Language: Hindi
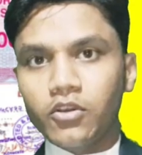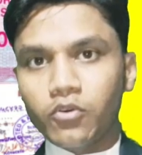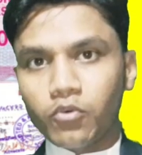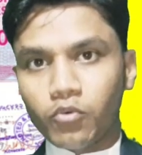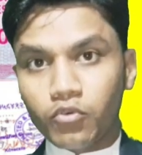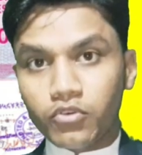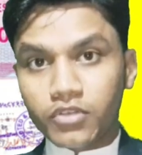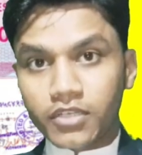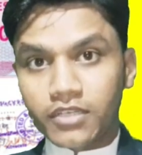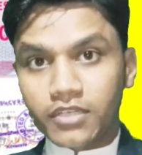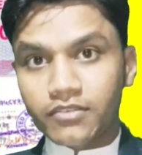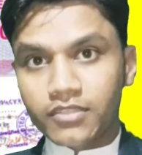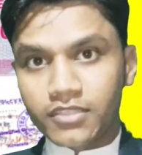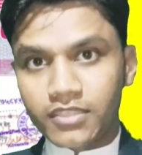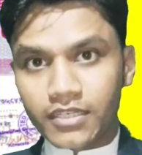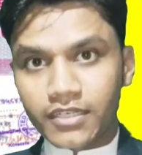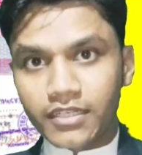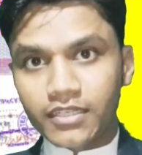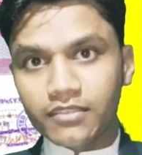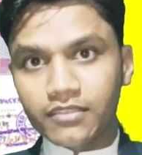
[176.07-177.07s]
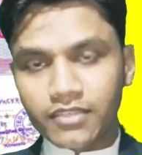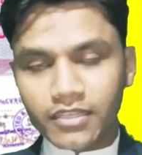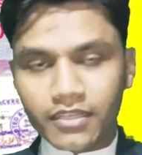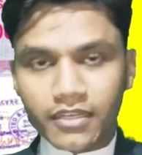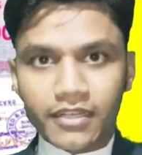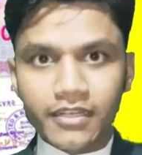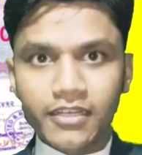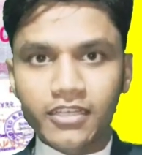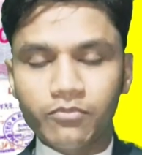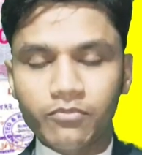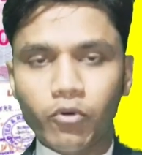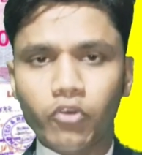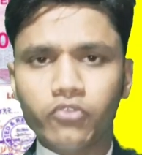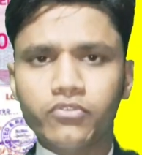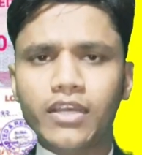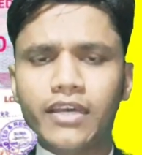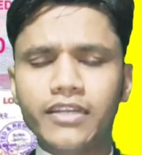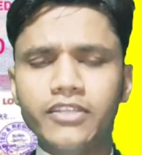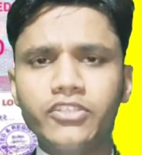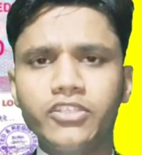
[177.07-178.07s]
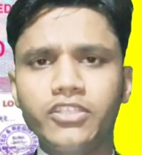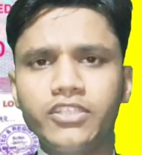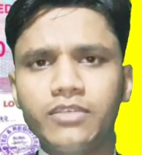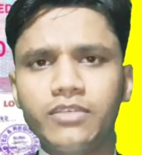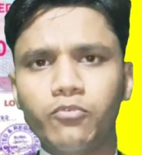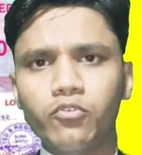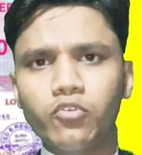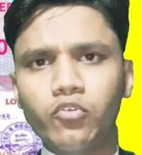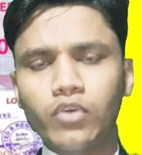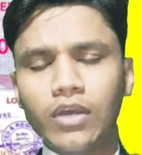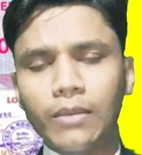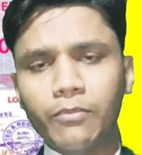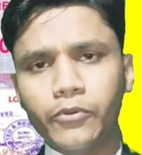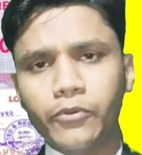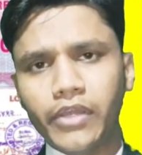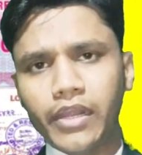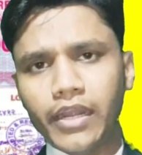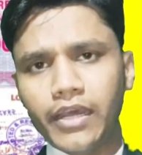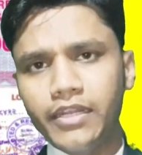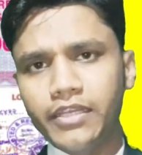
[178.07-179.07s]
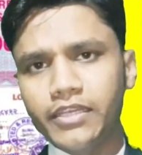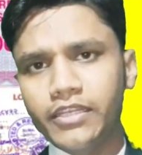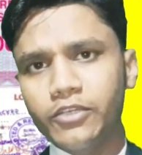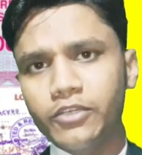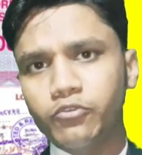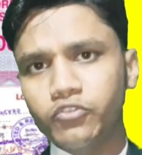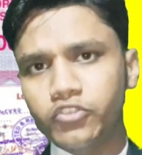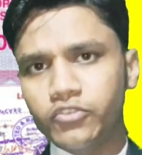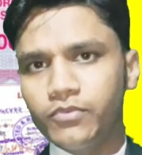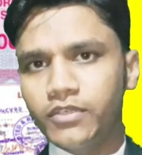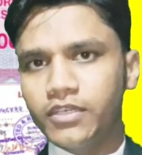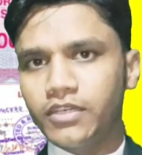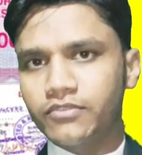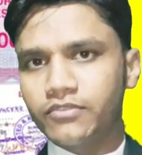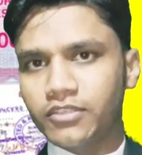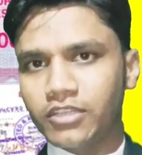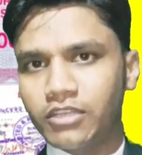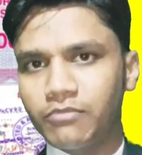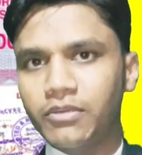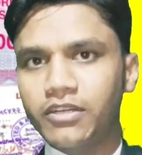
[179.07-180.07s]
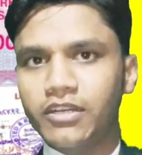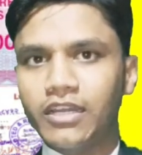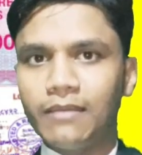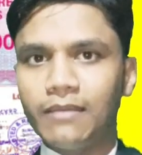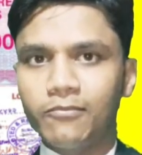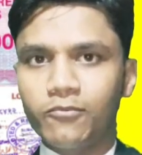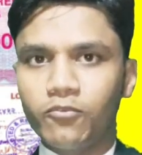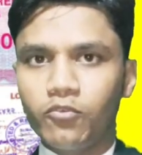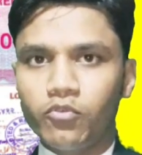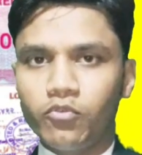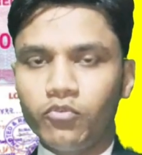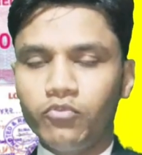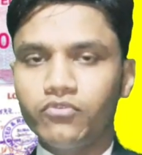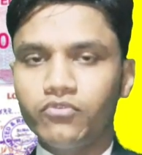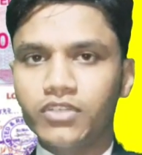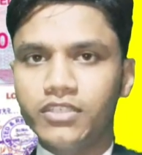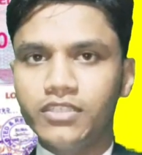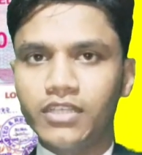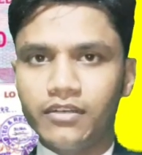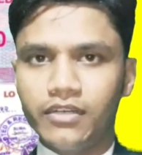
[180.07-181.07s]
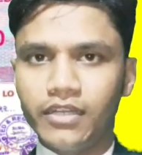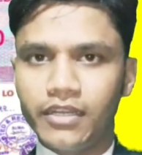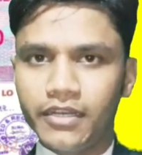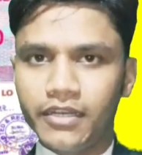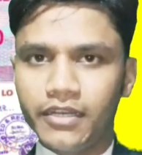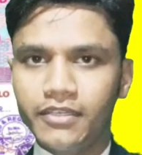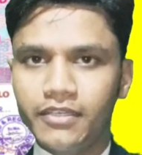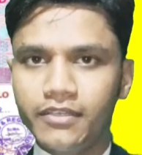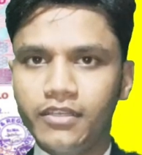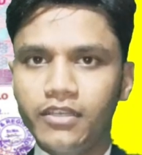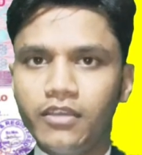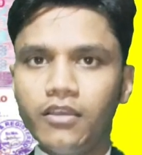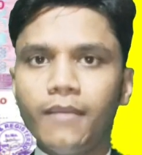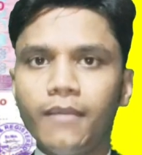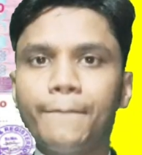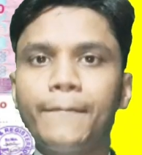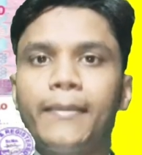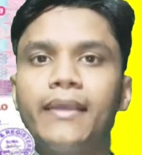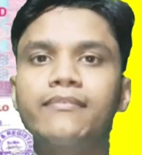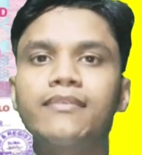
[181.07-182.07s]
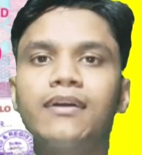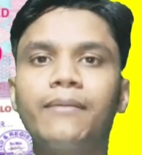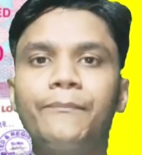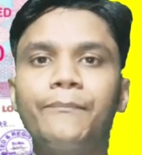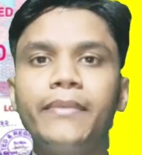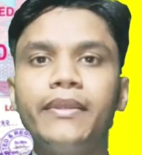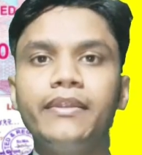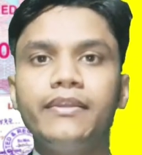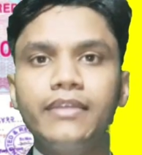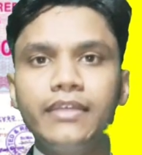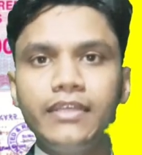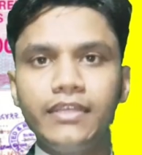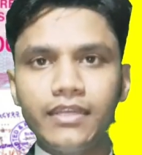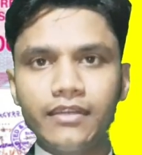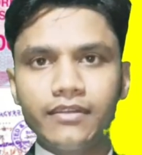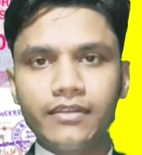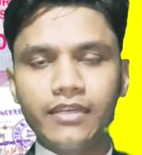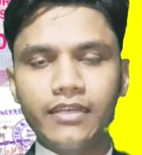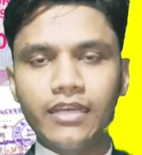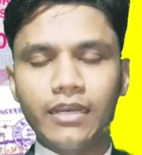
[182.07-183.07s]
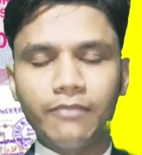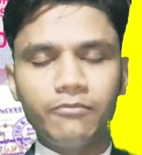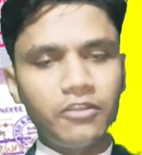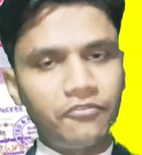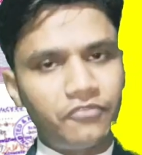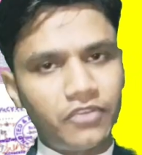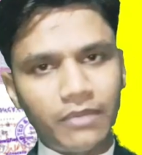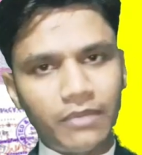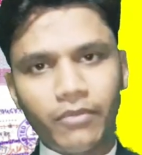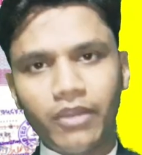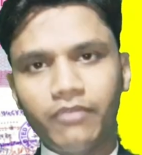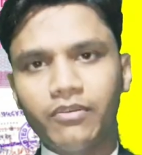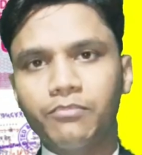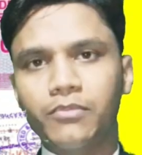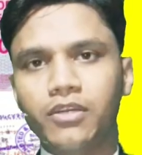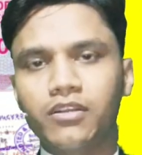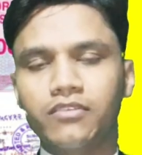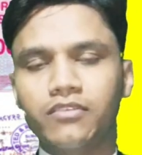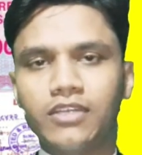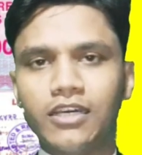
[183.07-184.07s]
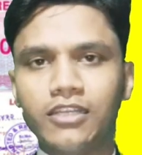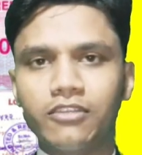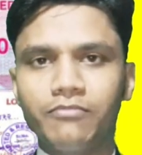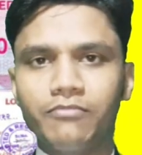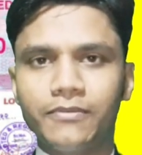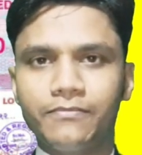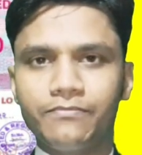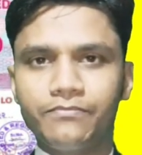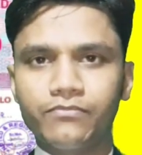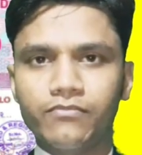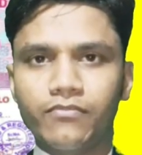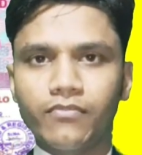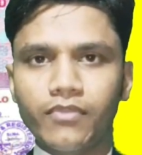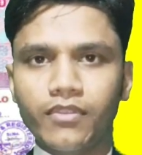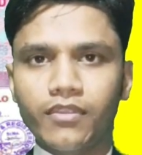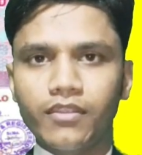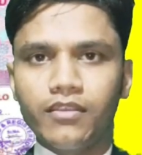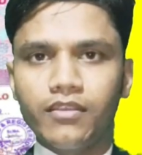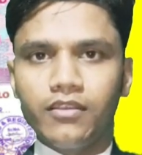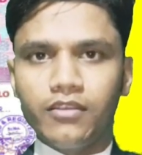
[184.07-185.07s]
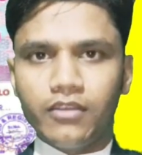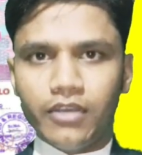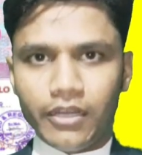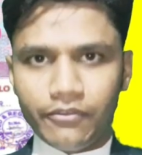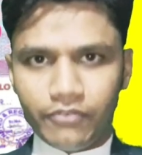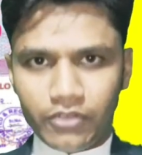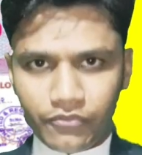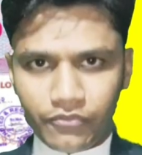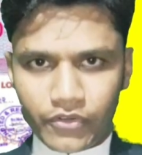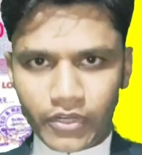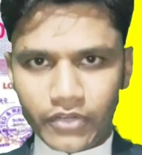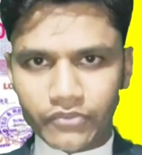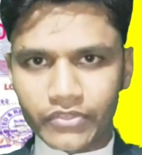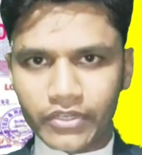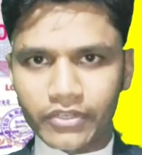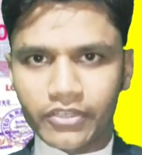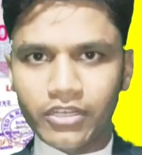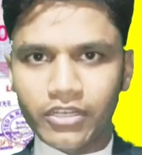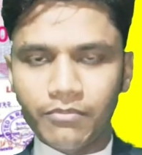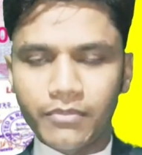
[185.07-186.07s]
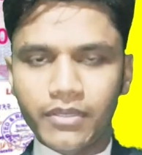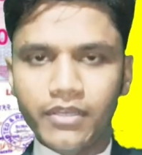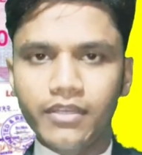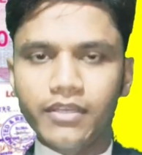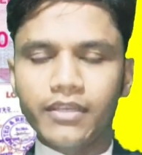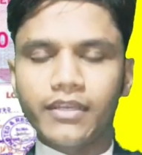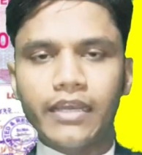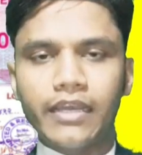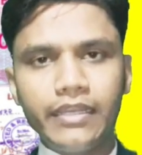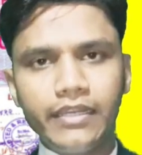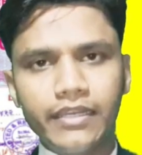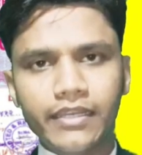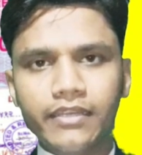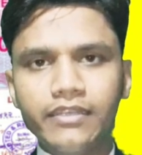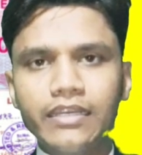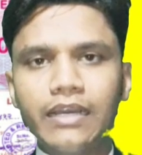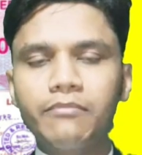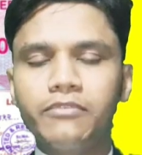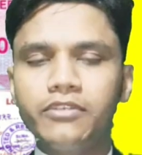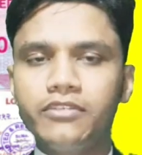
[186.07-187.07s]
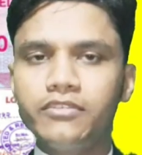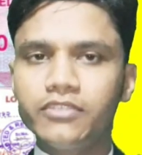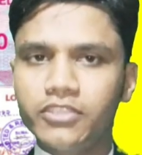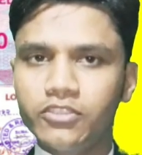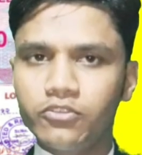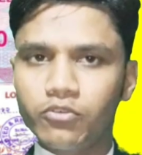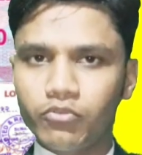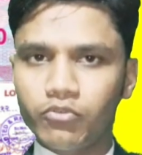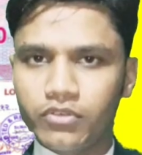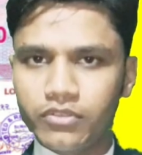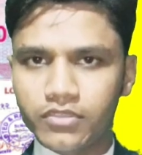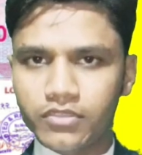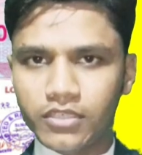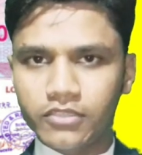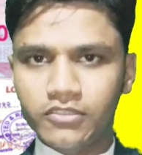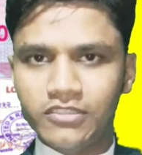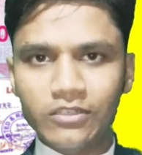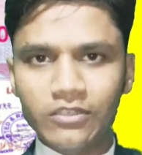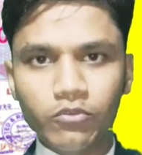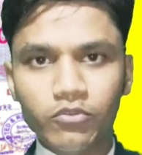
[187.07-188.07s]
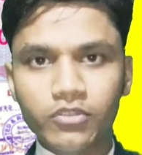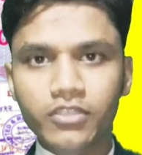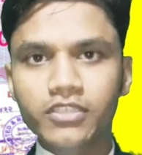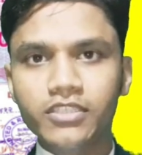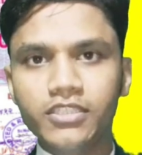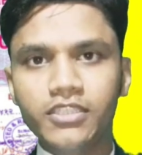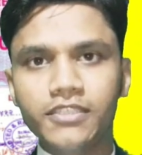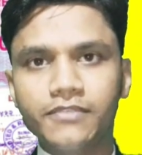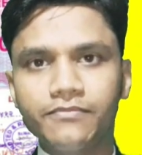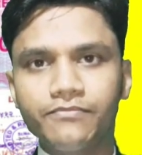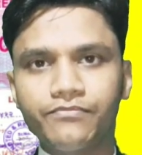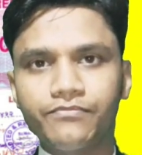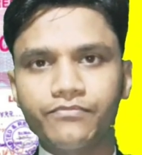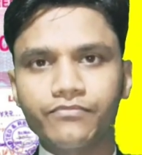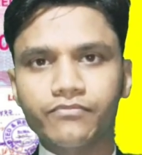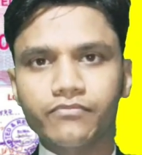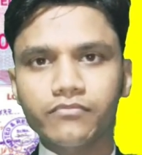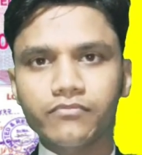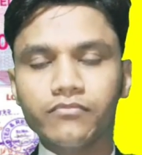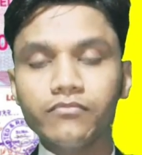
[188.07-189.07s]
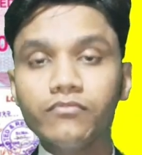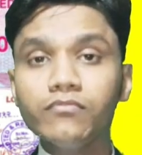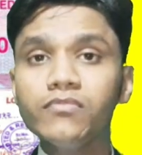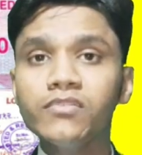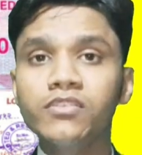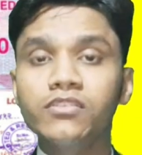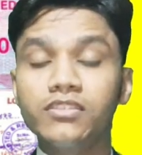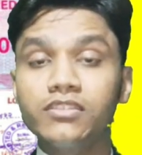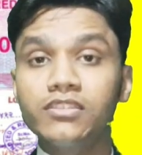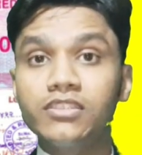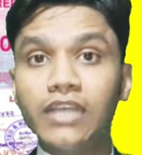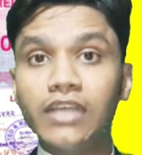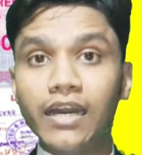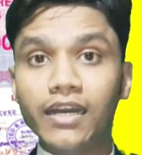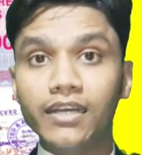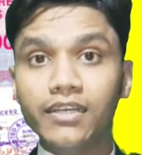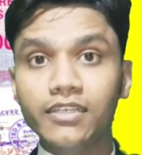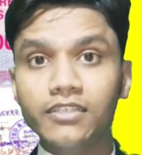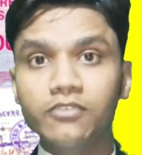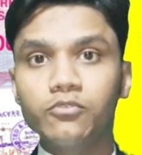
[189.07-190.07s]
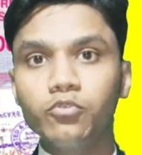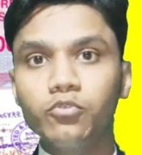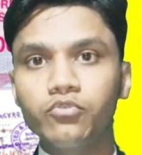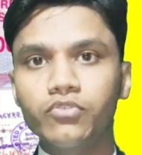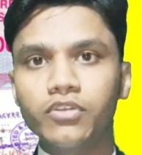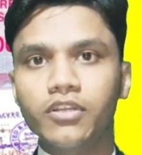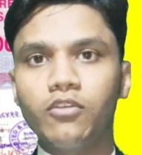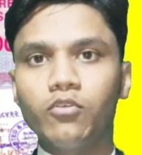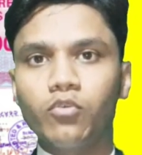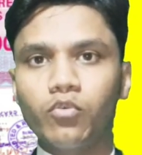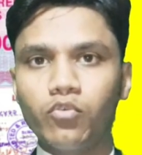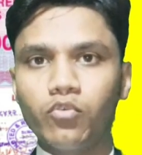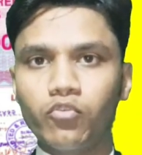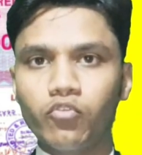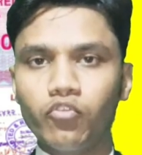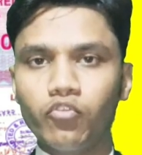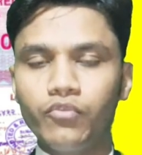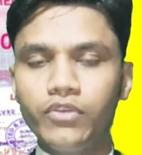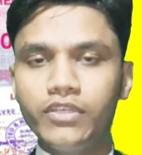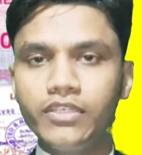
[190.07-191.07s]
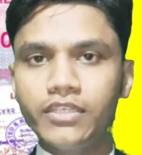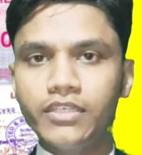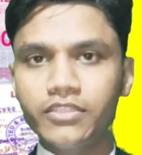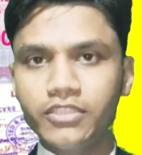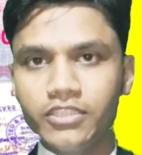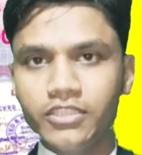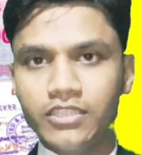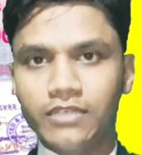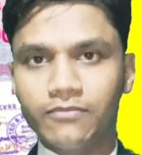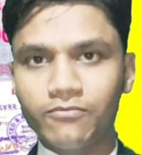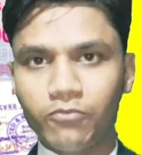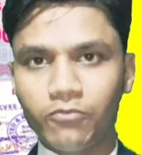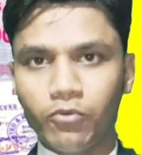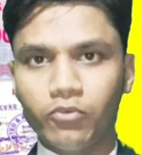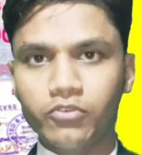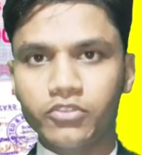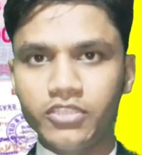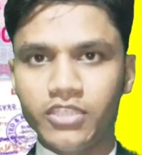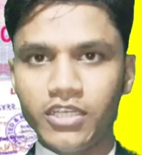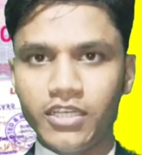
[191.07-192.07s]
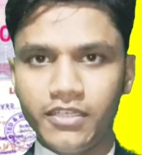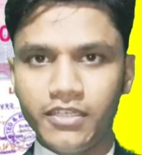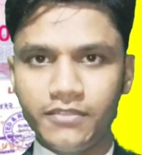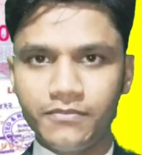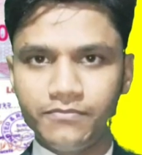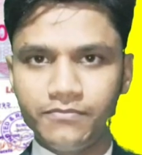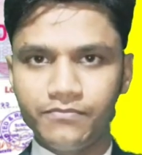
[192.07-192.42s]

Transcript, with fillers: कोर्ट केस हियरिंग से रिलेटेड बहुत सारी चीज़ें वो लोग आपको डराने के लिए कुछ भी कर सकते बट आपको उनसे डरना है पैसा पे नहीं करना है अपनी फैमिली मेम्बर के साथ में अपने फ्रेंड सर्कल में कहीं ना कहीं आप इन चीज़ों को डिस्कस ज़रूर कीजिए जाके दूसरे लोगों को भी ये चीज़ें पहुंच जाएं